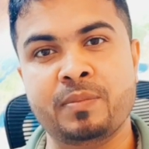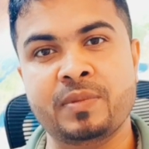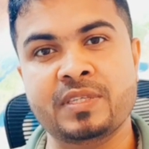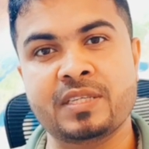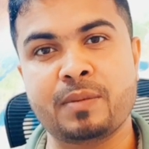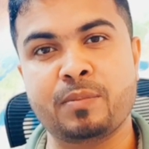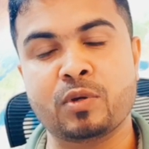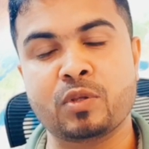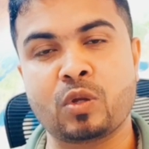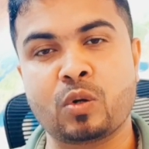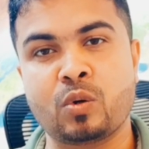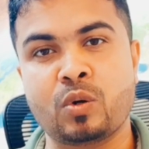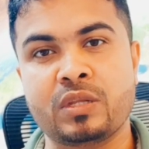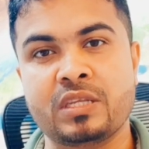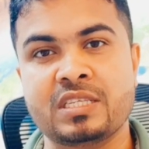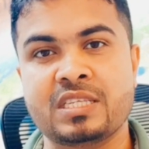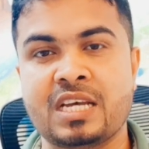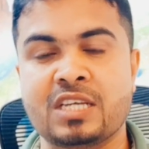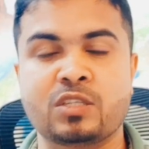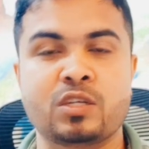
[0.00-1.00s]
ভিসা বন্ধ করে
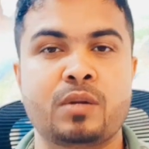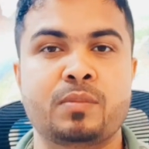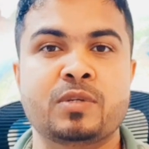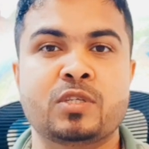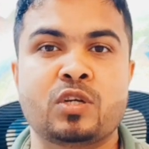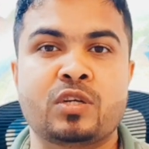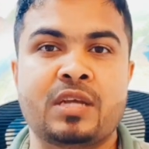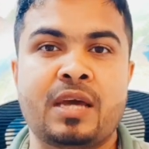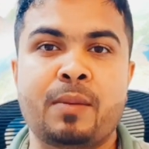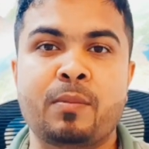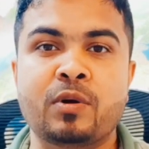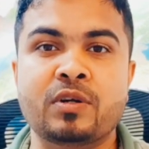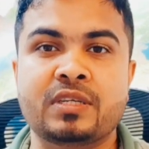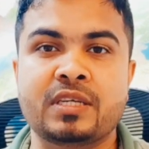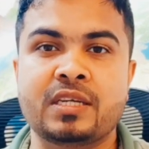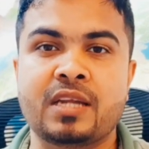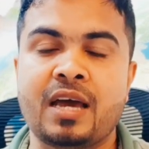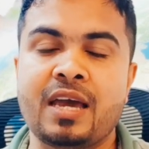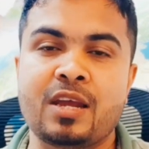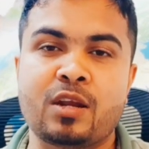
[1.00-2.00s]
দিচ্ছে আসলে বিষয়টা
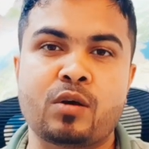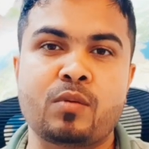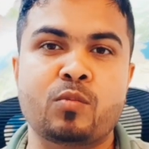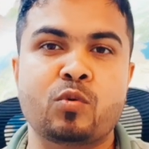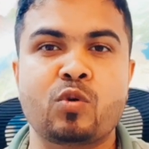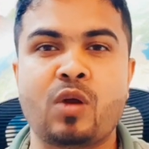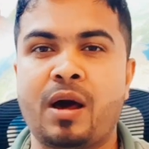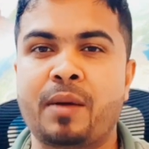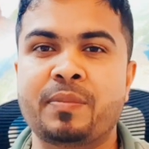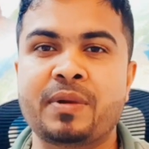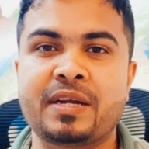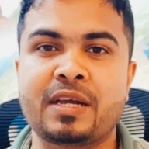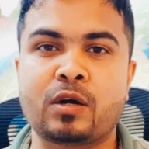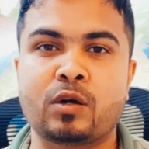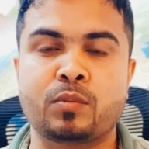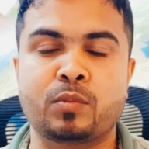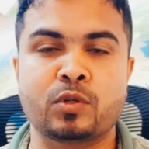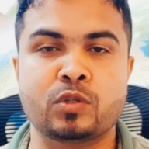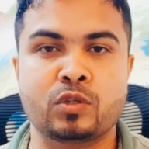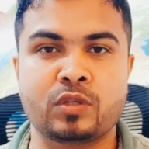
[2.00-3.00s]
এমনটি না এরকম কোনো আপডেট
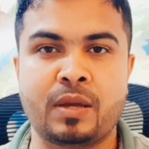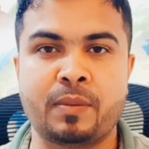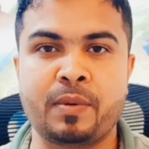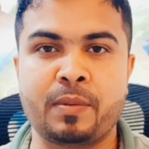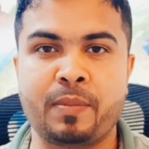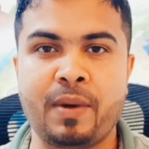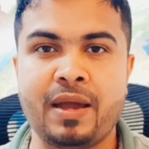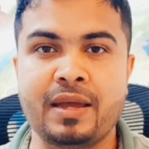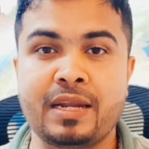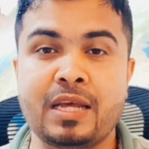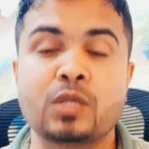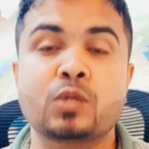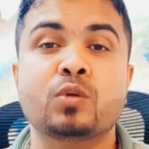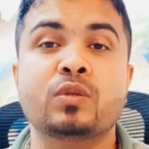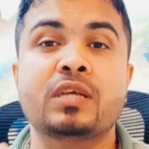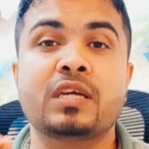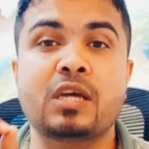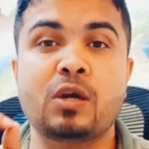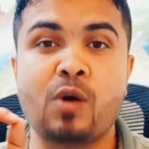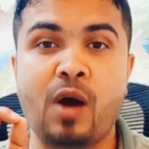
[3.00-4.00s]
এখন পর্যন্ত আমি পাই না
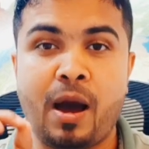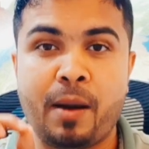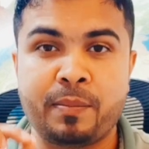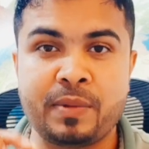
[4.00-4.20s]
যদি কেউ